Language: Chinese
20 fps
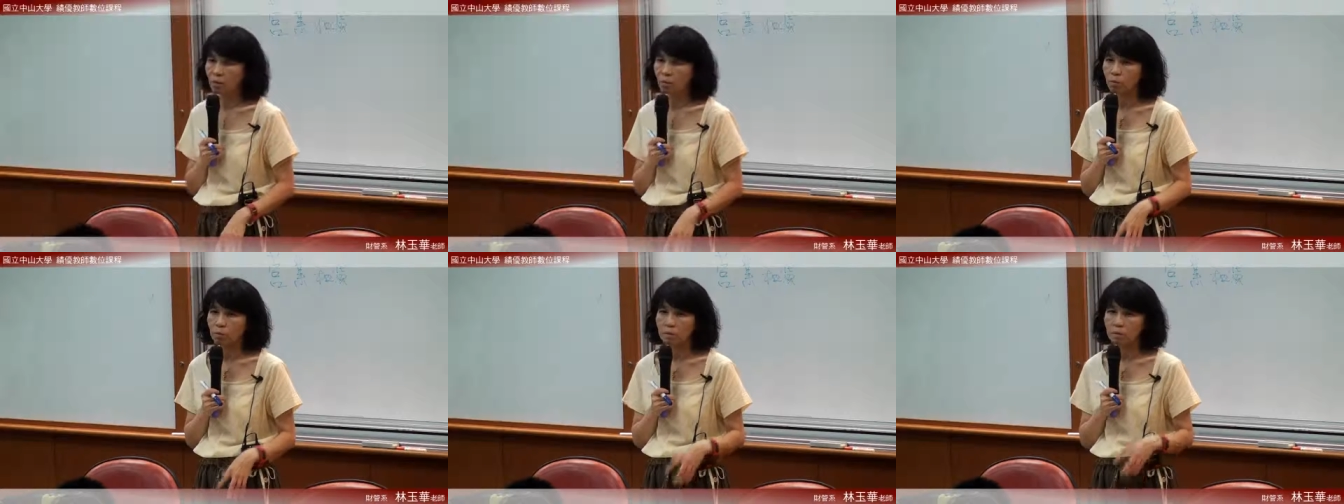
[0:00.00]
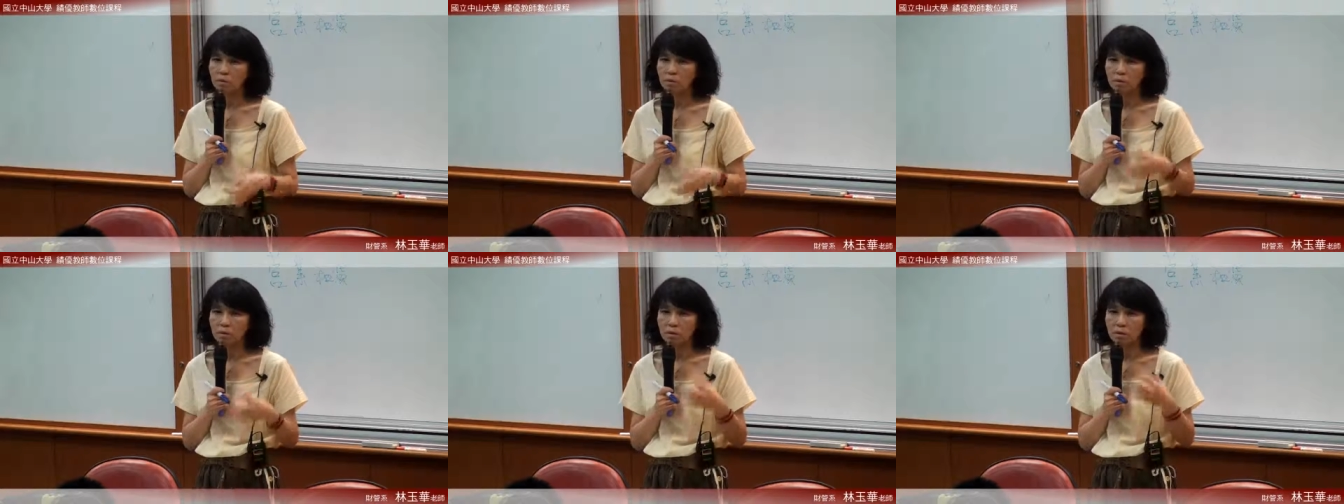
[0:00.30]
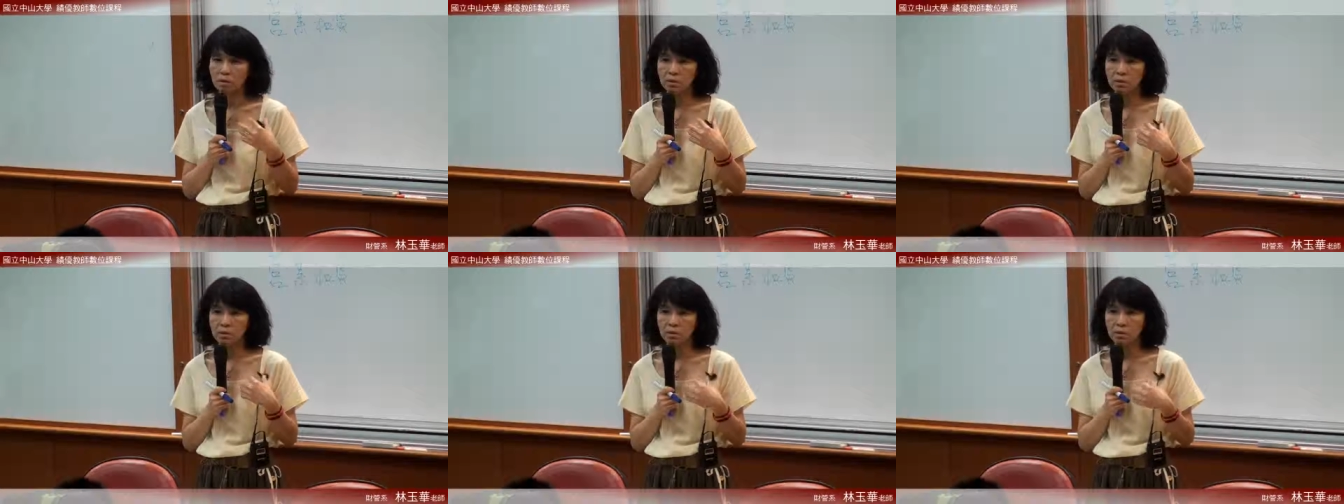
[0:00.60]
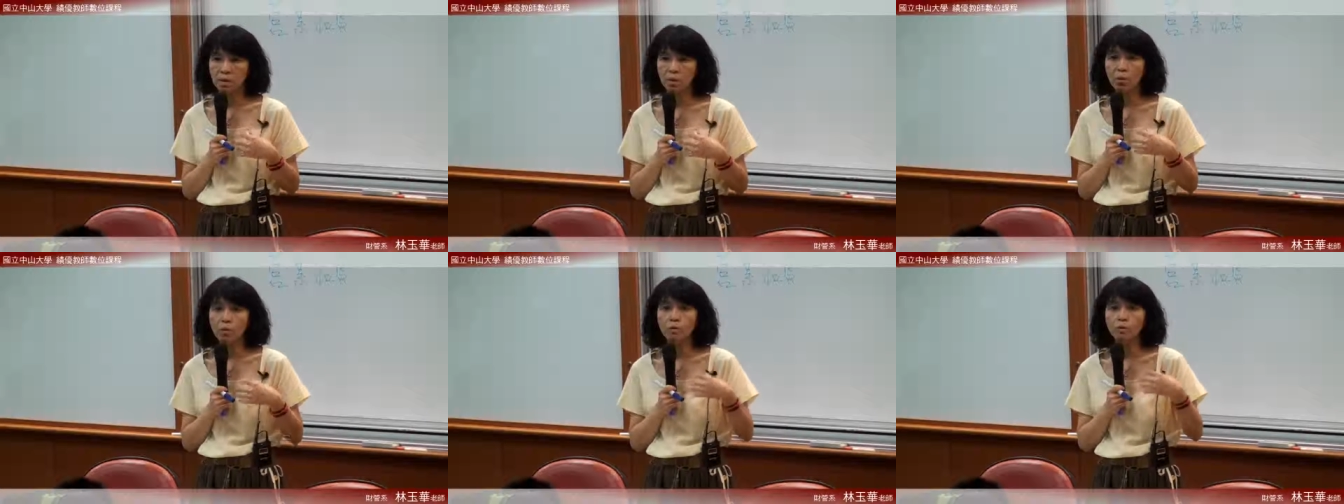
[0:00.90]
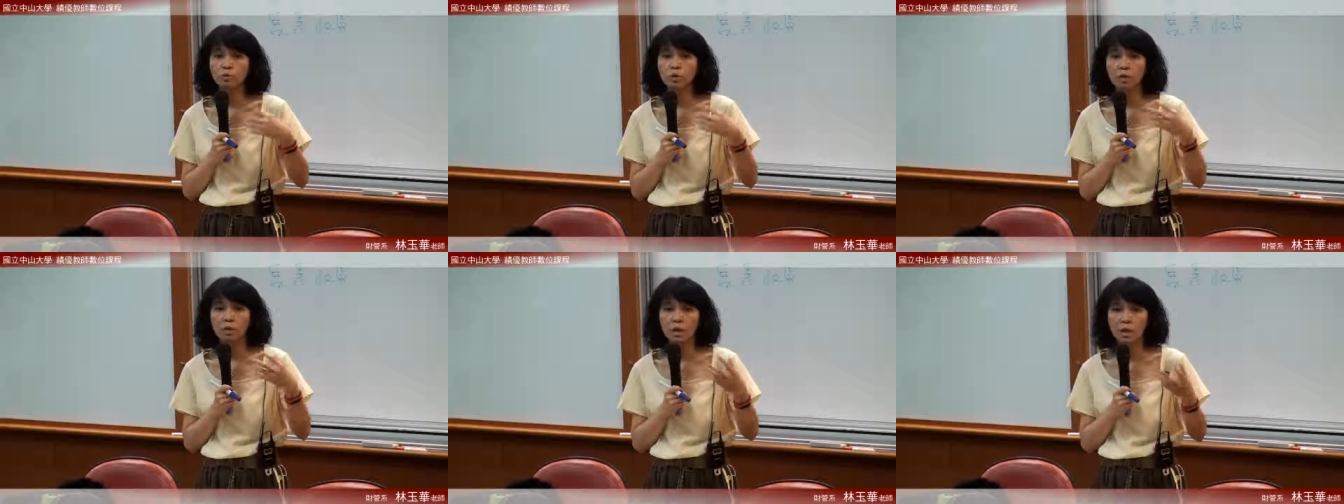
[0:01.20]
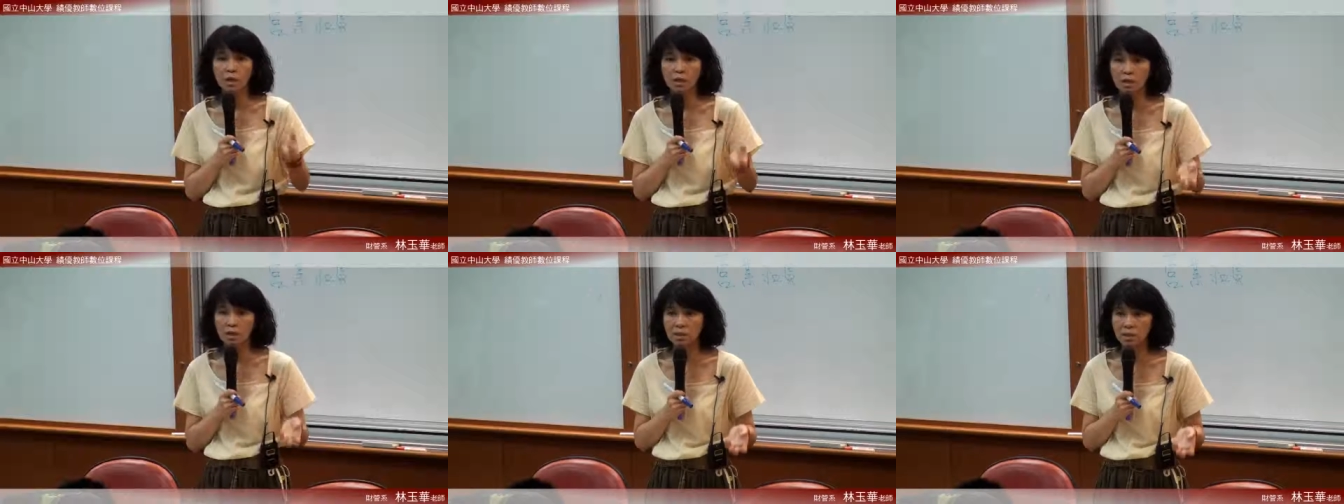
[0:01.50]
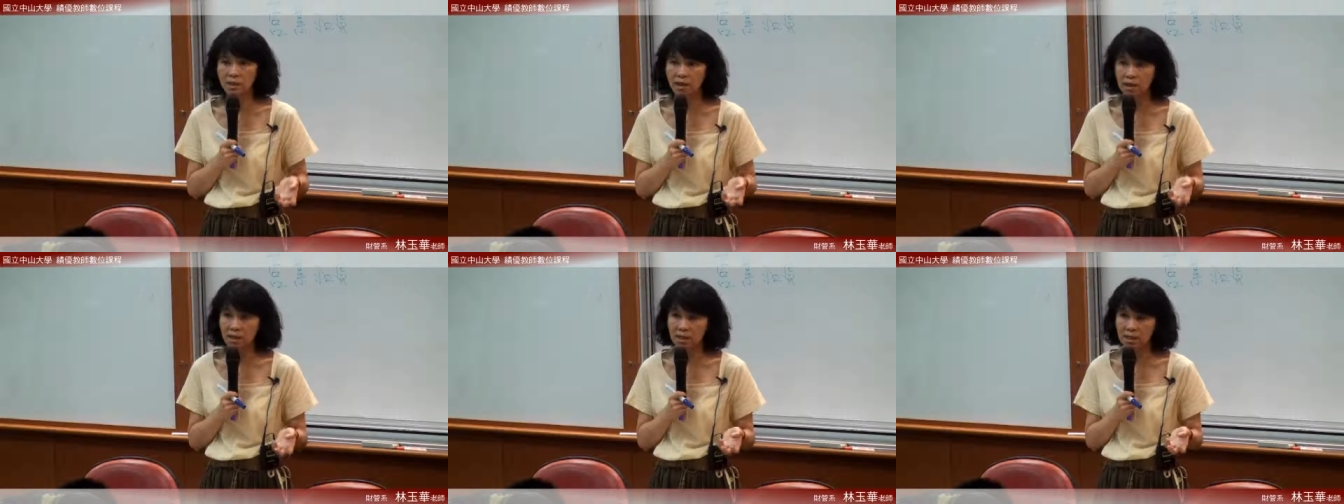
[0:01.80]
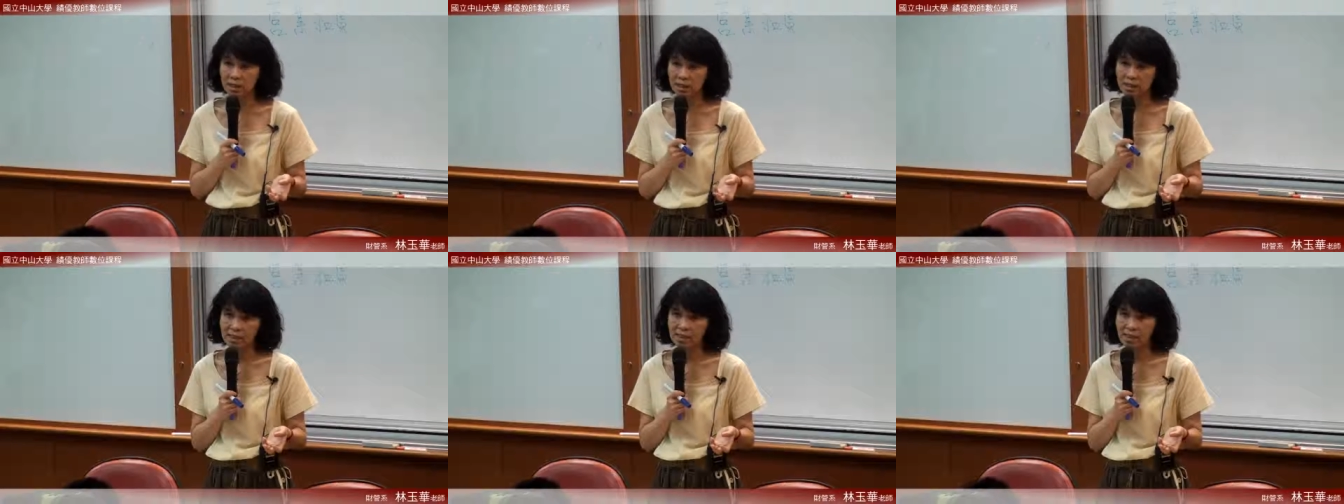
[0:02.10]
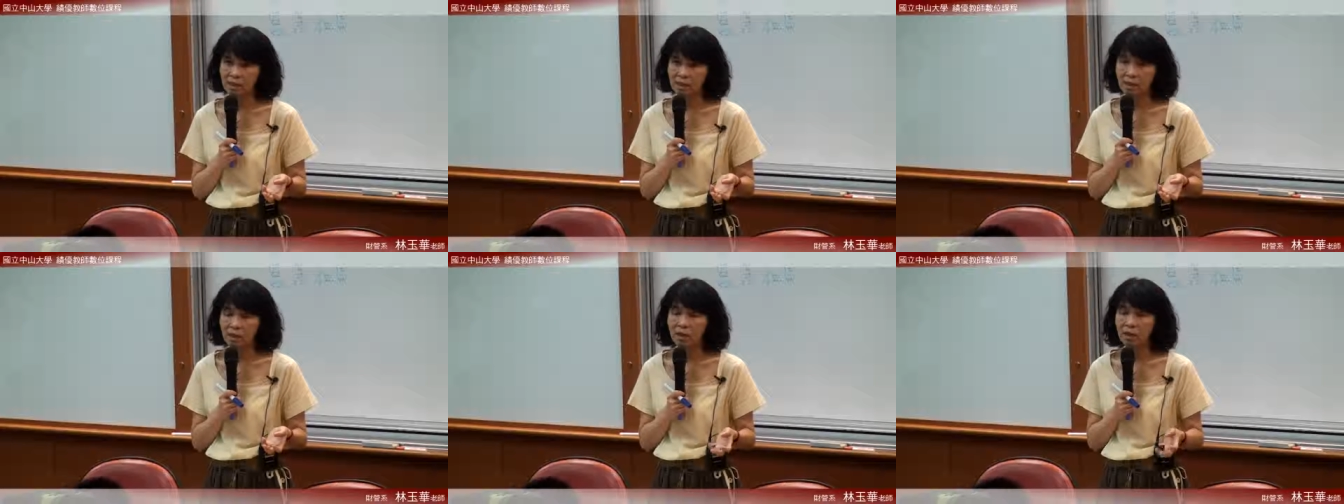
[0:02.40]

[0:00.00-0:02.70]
我收到这三百万，我就要给人家利息，